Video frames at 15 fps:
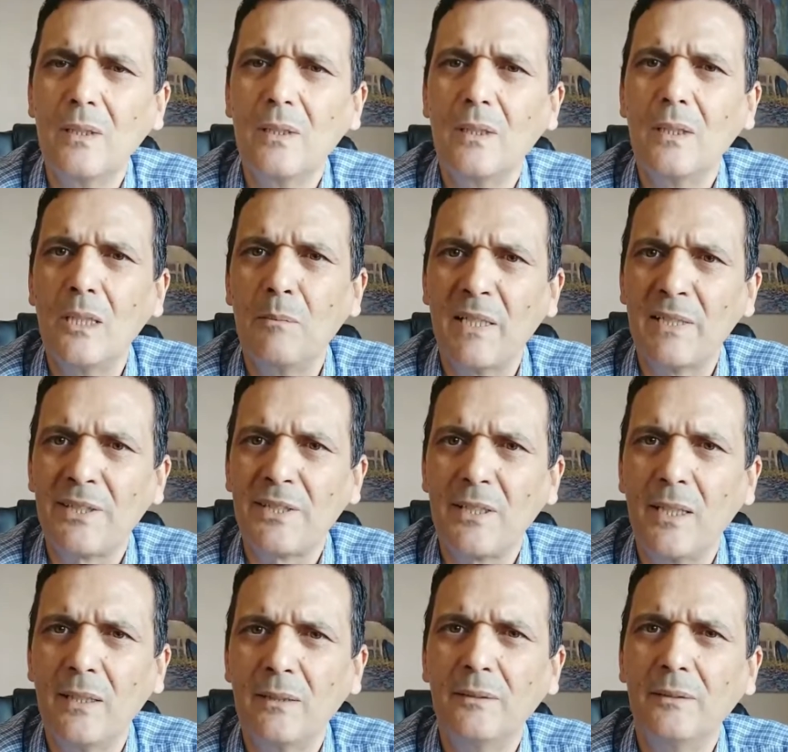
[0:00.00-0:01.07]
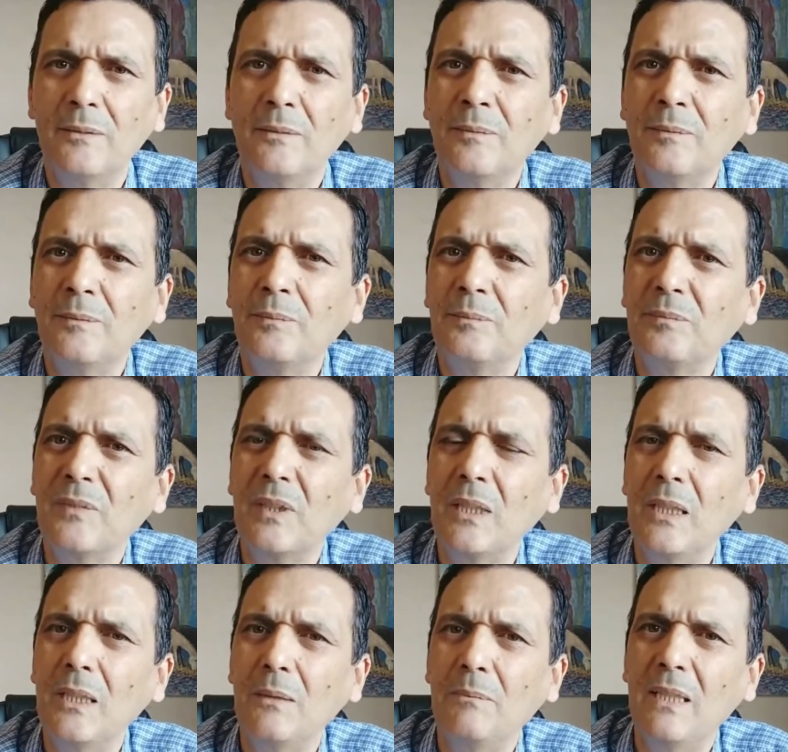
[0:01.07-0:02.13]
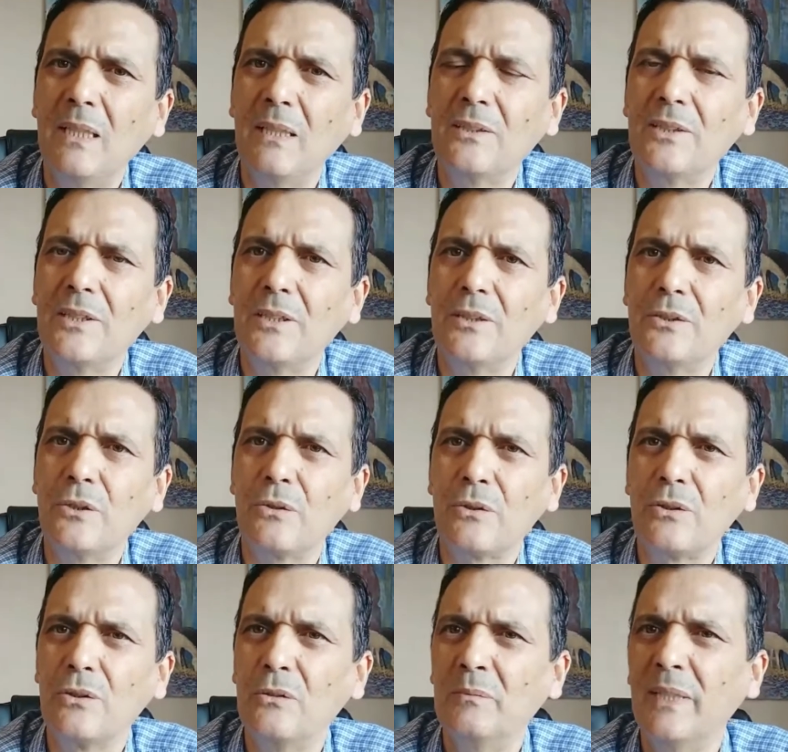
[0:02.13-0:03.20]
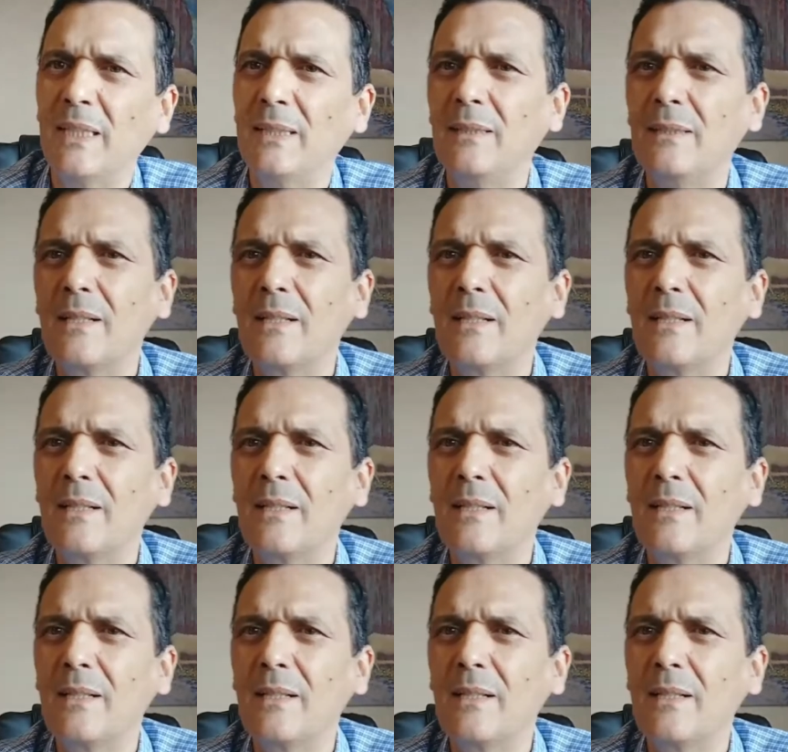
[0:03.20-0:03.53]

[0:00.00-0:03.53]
الماصة الا بالك شي توما